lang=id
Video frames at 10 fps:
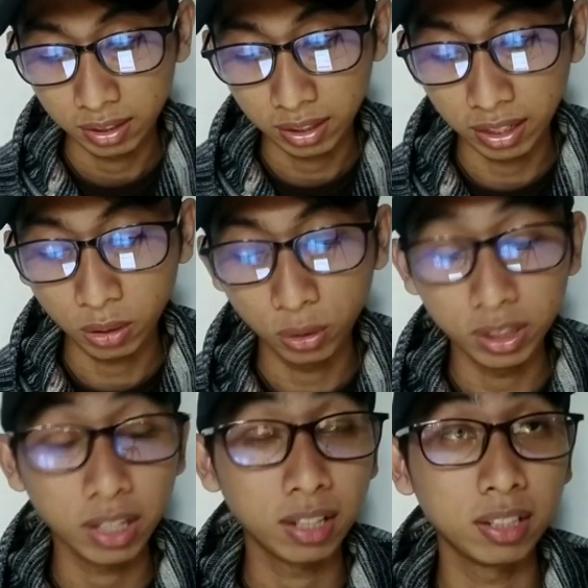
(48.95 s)
oke okay, kode
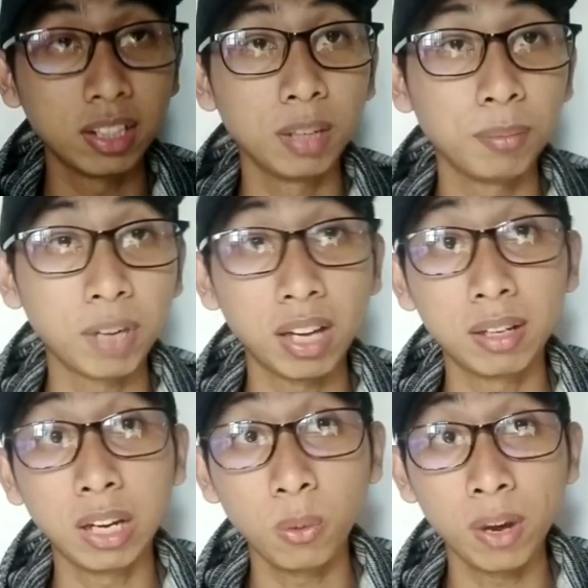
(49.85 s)
akan dikirimkan
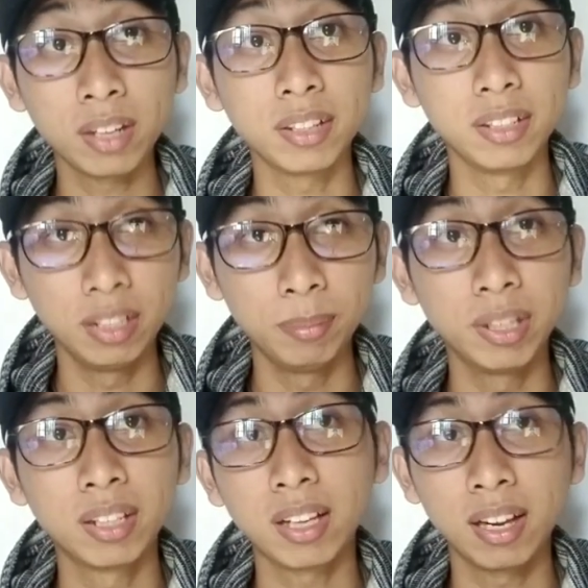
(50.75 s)
lewat email